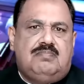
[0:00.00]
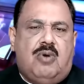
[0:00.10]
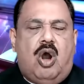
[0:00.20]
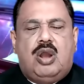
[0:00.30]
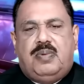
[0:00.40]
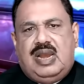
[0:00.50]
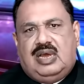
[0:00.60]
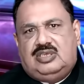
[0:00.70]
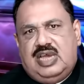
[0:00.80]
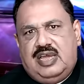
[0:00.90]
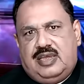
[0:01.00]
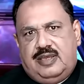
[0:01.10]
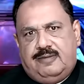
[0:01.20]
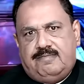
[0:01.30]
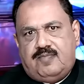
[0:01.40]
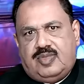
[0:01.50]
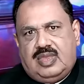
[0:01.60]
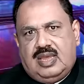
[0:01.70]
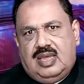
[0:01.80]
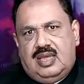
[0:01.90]
मोहर भी लग जाएगी
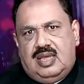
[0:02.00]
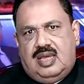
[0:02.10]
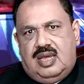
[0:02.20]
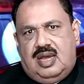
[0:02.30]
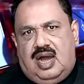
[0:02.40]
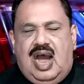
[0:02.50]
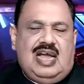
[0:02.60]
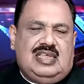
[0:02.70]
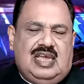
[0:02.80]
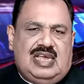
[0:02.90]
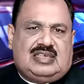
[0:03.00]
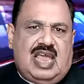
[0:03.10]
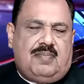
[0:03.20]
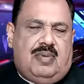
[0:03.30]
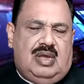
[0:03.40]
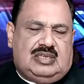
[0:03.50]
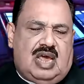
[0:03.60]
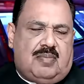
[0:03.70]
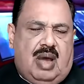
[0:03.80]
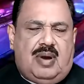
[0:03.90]
आज एस के एस
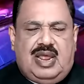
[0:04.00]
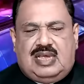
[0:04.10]
आर बाबर